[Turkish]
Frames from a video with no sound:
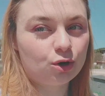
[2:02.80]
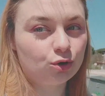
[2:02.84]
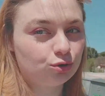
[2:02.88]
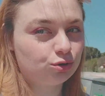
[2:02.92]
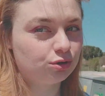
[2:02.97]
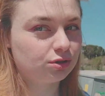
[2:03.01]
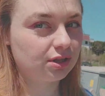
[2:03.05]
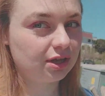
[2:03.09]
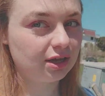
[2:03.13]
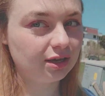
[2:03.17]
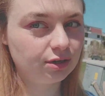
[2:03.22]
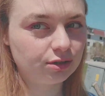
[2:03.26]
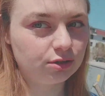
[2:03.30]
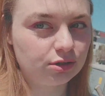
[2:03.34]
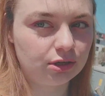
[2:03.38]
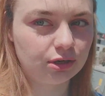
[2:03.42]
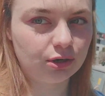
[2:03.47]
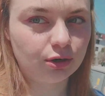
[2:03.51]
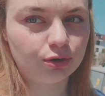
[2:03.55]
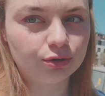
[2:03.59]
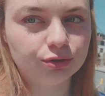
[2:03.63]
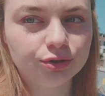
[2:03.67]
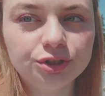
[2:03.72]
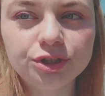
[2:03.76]
O yüzden
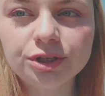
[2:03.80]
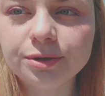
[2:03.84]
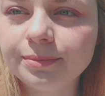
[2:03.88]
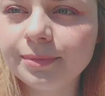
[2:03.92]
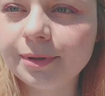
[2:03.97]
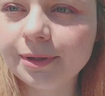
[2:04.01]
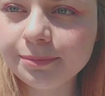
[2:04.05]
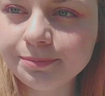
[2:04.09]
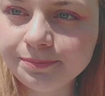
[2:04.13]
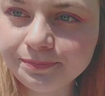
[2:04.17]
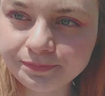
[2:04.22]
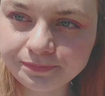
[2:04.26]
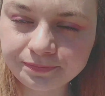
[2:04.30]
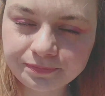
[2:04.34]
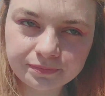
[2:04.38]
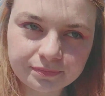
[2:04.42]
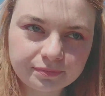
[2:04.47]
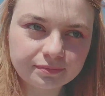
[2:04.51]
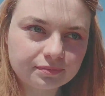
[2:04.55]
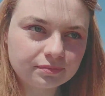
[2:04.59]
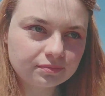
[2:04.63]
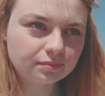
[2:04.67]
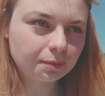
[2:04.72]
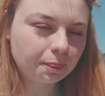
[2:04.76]
güzel oldu. Şimdi
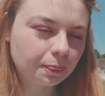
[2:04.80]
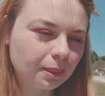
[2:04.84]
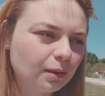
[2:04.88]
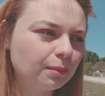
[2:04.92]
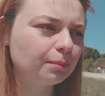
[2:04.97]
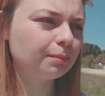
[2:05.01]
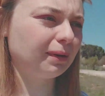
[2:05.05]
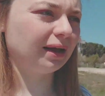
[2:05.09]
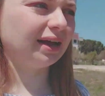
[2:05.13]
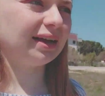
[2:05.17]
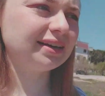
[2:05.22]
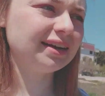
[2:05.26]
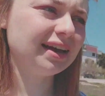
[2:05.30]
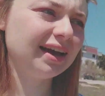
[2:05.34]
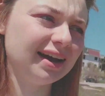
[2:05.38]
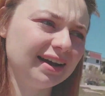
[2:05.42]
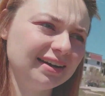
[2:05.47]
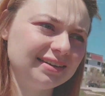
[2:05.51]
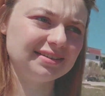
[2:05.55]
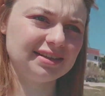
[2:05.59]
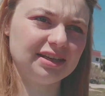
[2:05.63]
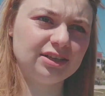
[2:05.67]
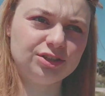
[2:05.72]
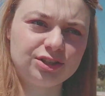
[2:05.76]
ben
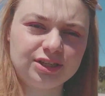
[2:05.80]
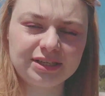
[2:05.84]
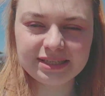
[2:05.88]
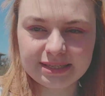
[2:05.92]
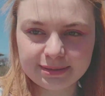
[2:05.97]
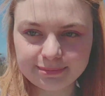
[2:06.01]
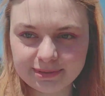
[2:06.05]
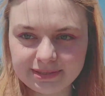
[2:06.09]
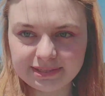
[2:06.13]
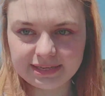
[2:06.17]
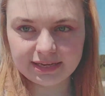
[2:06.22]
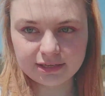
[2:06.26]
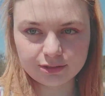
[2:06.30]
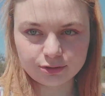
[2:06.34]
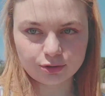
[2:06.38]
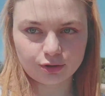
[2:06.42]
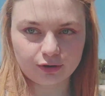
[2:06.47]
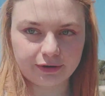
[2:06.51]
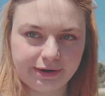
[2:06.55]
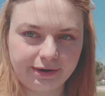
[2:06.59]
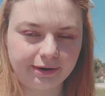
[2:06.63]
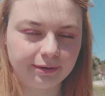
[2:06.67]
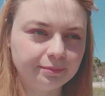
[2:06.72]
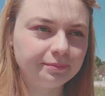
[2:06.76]
her saç kesiminden
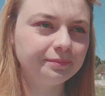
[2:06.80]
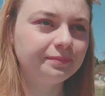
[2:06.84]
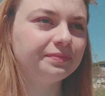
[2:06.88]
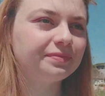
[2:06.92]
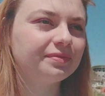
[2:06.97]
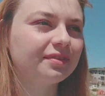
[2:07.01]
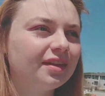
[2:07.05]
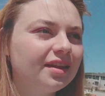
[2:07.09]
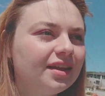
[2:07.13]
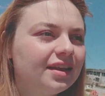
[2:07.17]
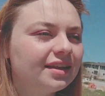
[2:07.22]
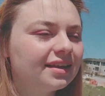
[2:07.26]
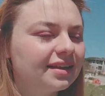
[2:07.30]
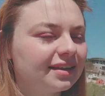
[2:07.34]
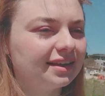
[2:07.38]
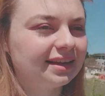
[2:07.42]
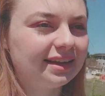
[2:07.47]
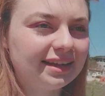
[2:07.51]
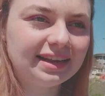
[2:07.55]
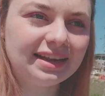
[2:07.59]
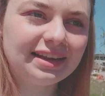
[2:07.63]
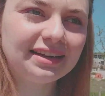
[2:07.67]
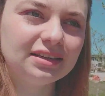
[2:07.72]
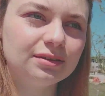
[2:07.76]
sonra
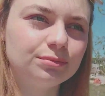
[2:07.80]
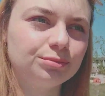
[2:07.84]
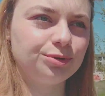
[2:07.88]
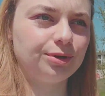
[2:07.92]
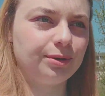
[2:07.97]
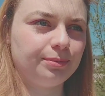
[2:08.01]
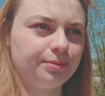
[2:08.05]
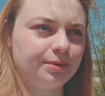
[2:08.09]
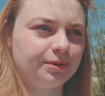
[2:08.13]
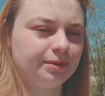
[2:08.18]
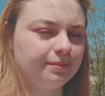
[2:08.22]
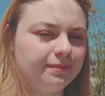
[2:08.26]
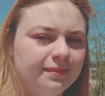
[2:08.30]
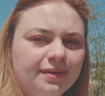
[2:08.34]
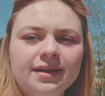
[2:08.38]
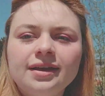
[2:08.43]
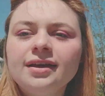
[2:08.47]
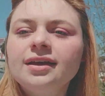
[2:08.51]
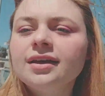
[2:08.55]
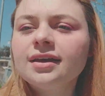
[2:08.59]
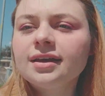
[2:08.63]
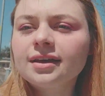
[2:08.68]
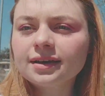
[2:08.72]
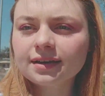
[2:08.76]
genellikle bunu yaparım.
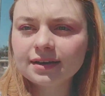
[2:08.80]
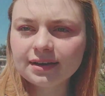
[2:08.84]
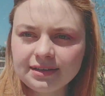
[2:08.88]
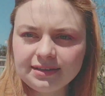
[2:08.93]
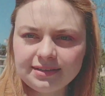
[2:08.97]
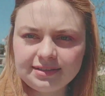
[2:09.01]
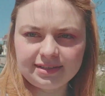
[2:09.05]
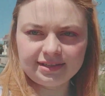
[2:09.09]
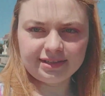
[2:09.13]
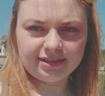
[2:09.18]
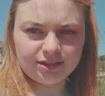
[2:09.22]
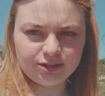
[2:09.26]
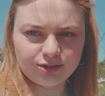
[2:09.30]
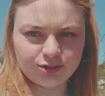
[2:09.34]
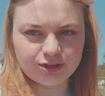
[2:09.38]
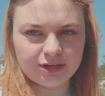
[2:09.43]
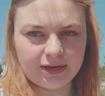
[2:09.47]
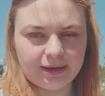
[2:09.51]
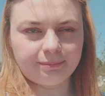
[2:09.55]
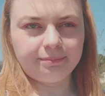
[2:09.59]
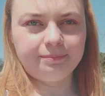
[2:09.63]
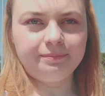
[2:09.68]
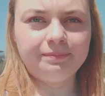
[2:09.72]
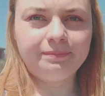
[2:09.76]
Gratis'e
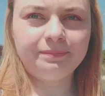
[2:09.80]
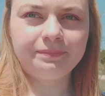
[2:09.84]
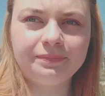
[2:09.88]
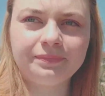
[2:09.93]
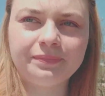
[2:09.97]
gideceğim.